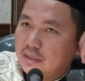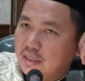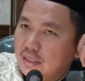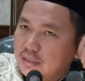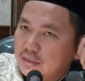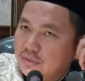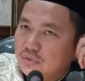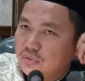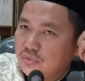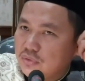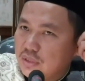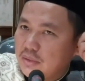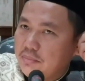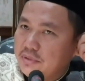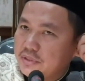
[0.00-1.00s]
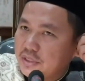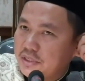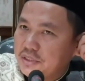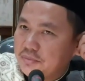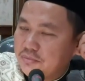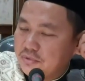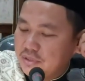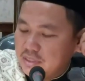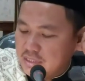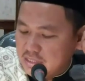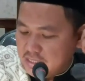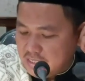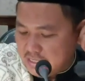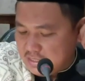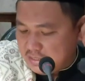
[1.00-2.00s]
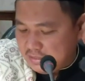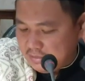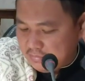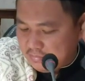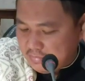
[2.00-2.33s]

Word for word: atau juga bisa disebut dengan